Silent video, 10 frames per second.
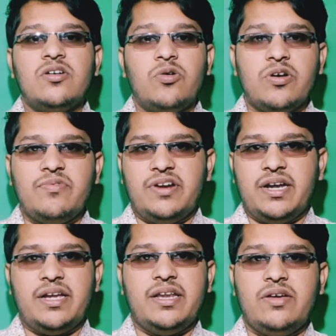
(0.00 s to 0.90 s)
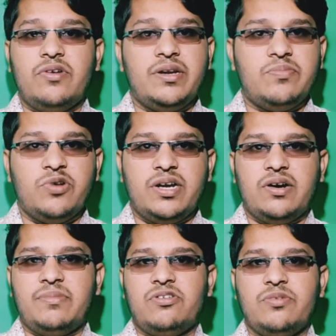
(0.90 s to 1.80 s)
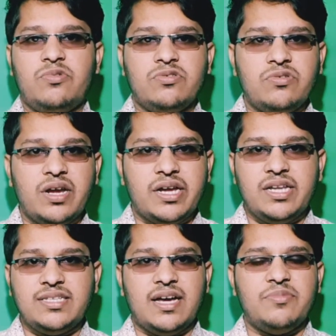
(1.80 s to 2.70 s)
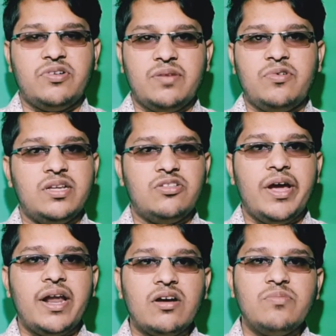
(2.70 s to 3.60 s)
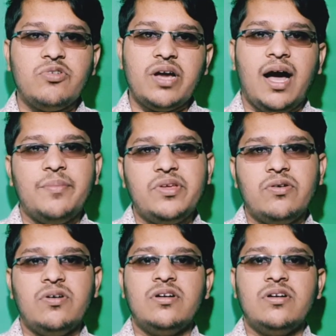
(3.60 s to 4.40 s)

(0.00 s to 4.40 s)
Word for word: ওই বইটা কিনি ওই বইটা আমার ওই বন্ধুটা কিনেছে আমি ওটা পড়ি তো এরকম করে আমিও